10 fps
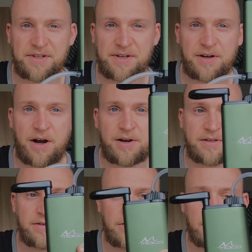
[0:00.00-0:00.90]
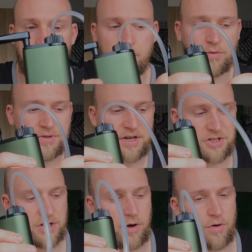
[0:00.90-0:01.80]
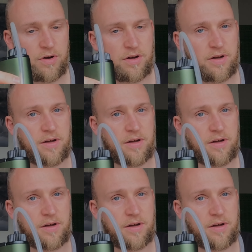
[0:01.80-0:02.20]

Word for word: Wasser gehalten und der Schlauch